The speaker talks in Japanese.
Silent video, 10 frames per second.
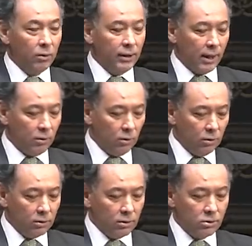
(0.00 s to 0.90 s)
論理学を
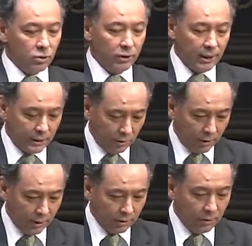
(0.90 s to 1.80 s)
作り出したのか。